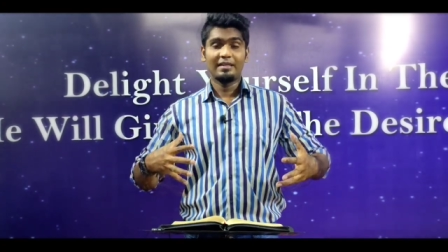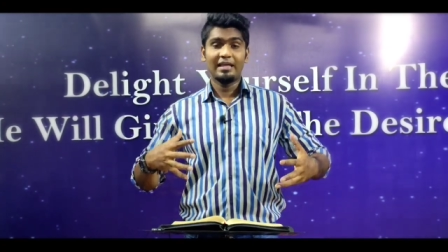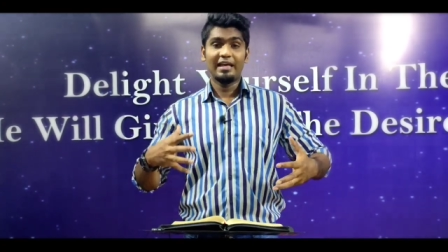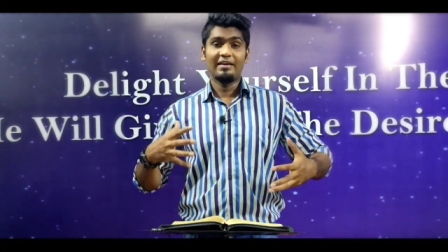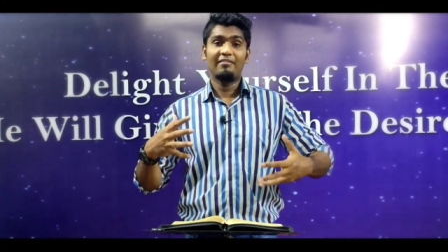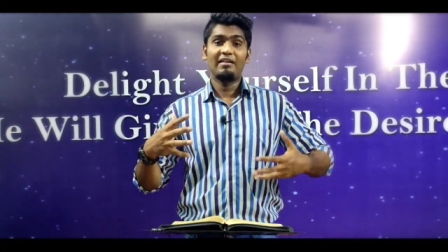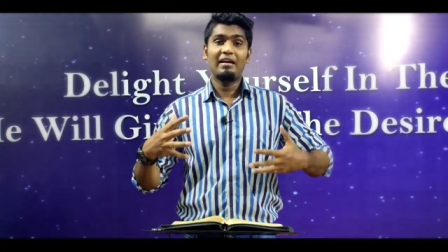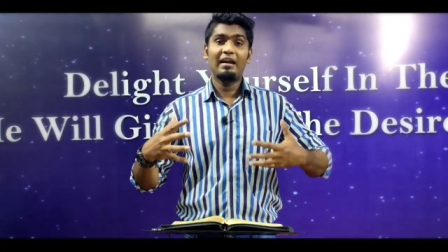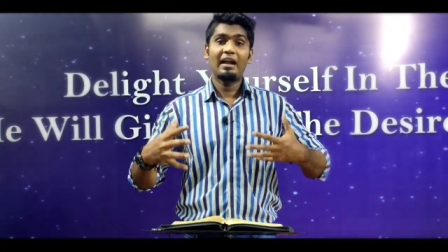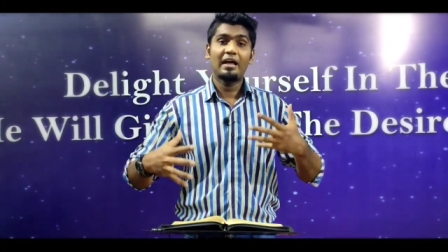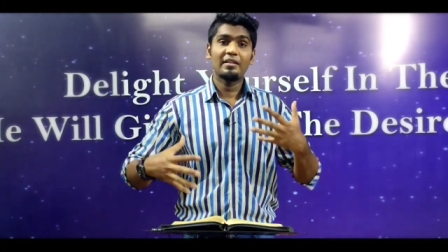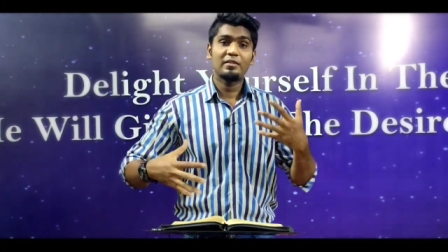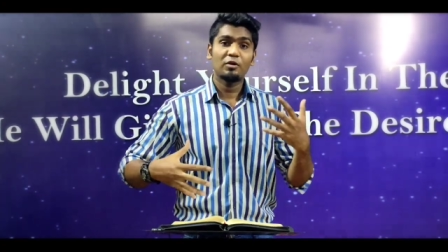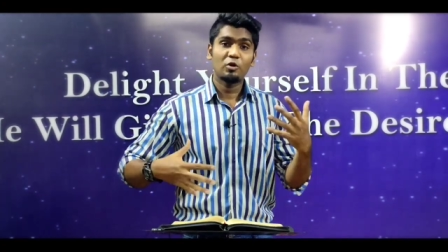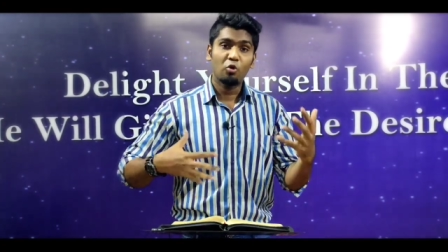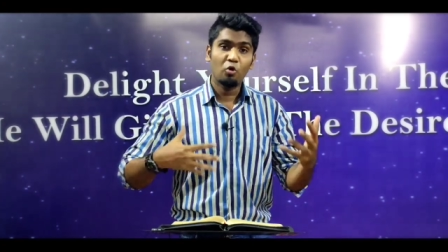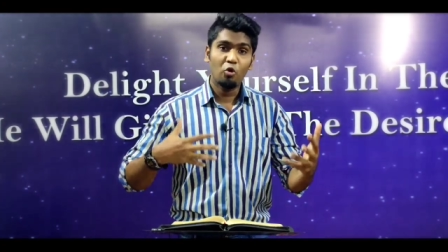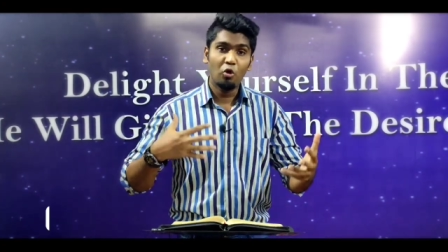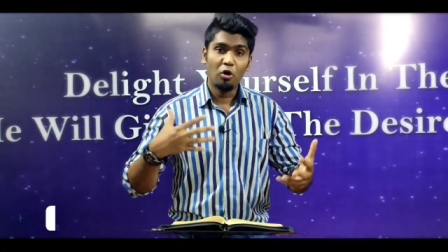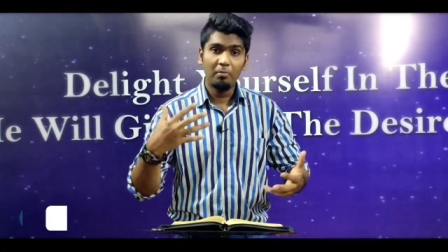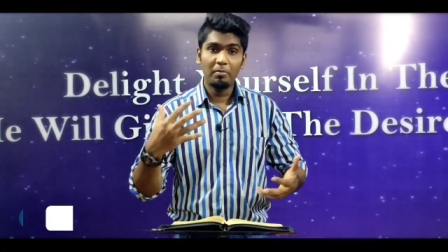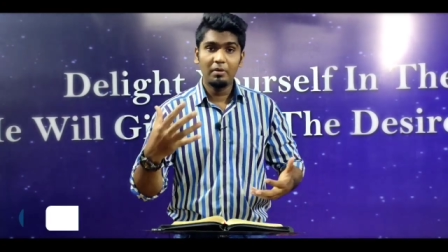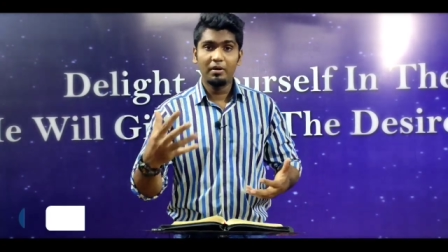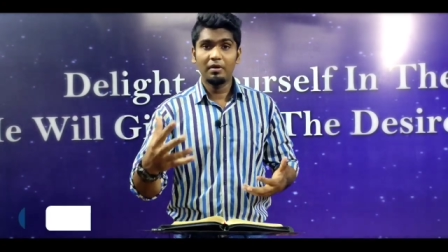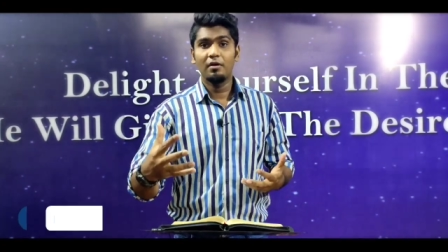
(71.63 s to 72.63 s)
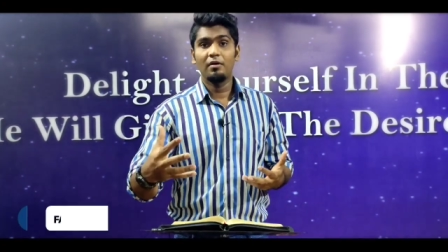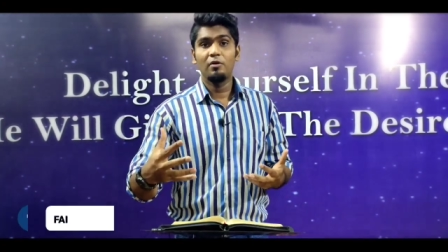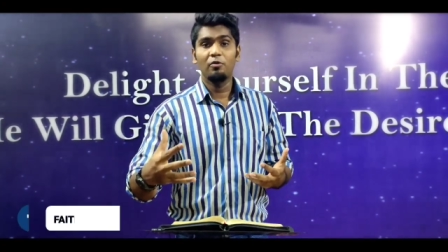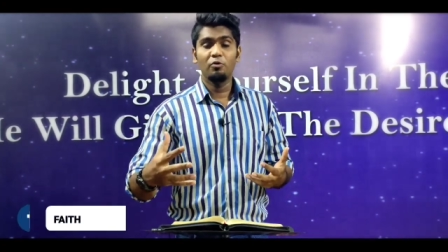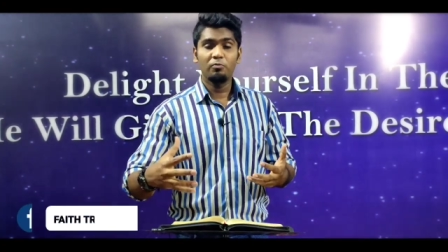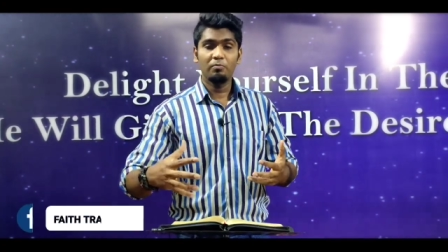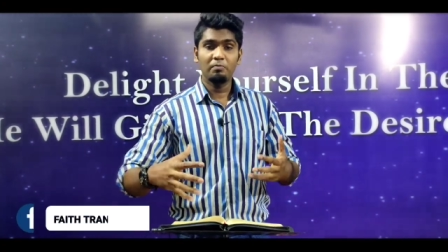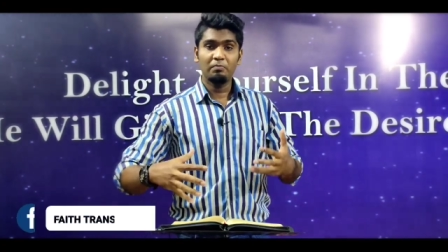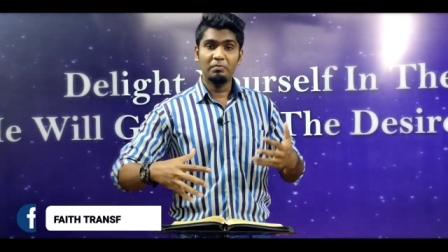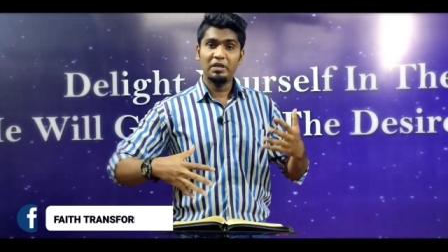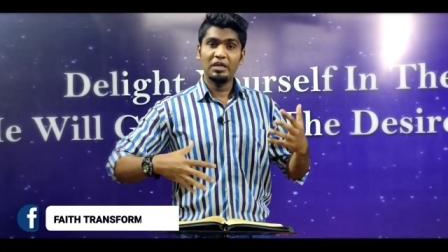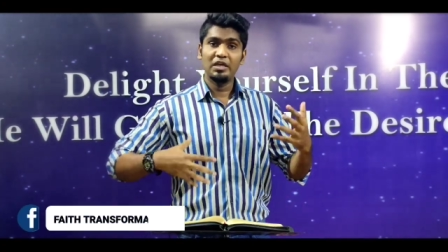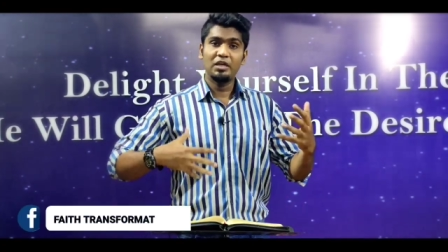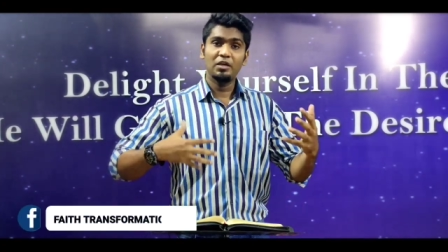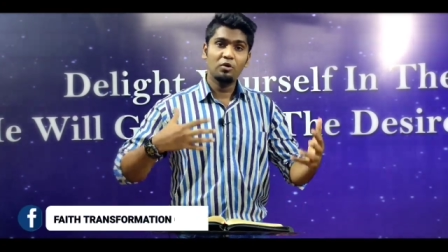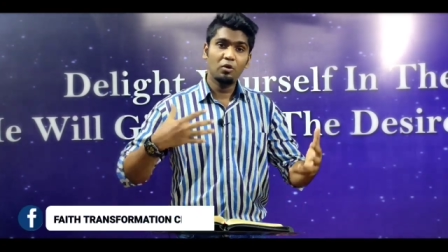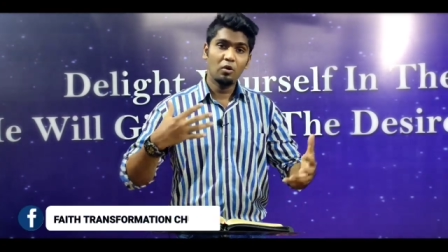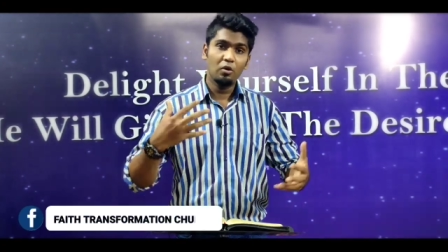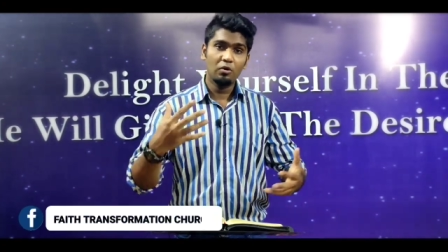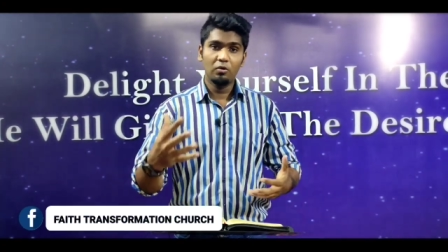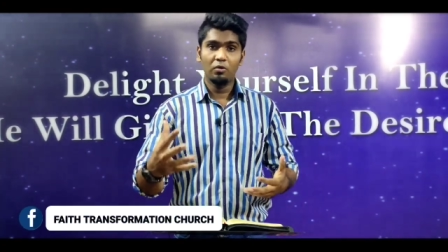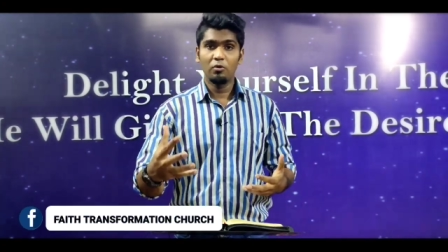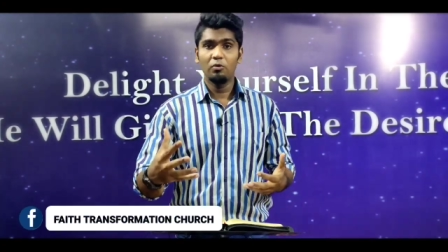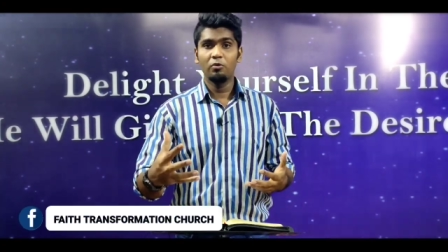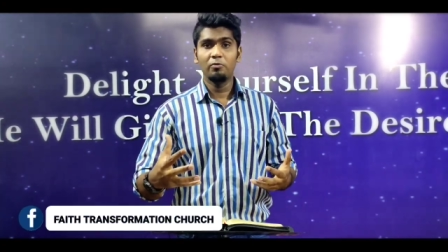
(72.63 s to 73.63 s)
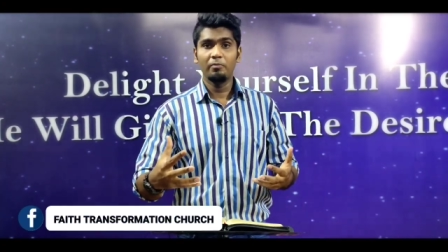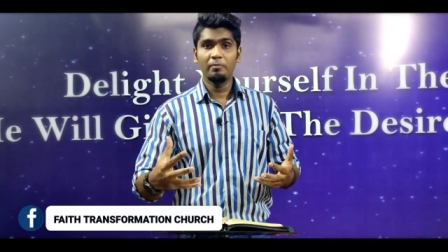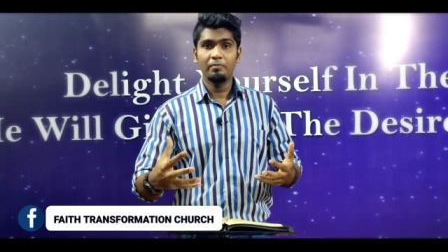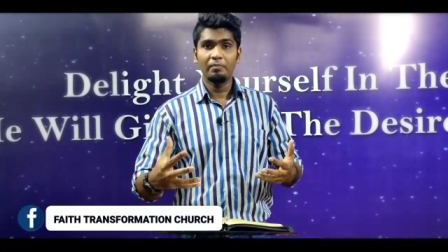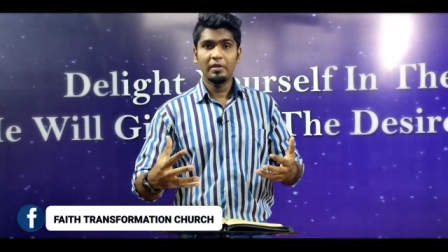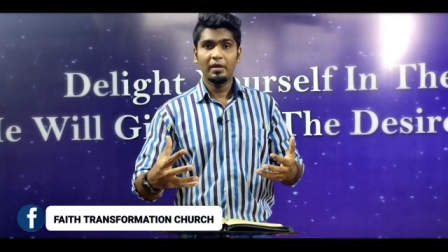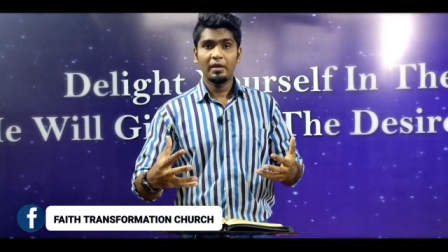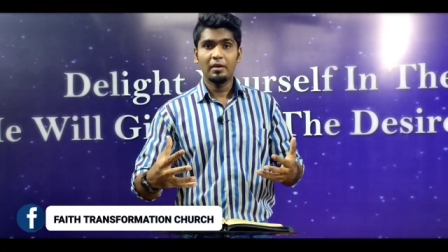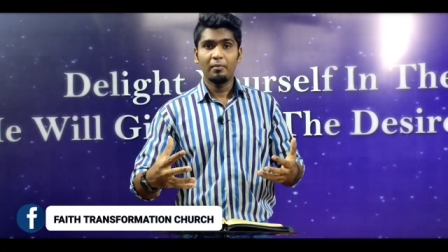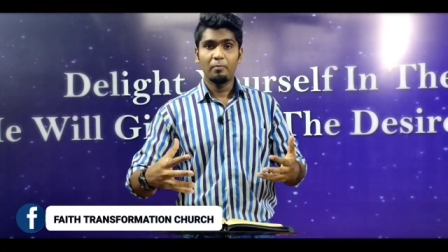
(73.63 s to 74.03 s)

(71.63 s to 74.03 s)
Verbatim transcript: தேவையில்லாத கோபங்களும் ஈகோகளும்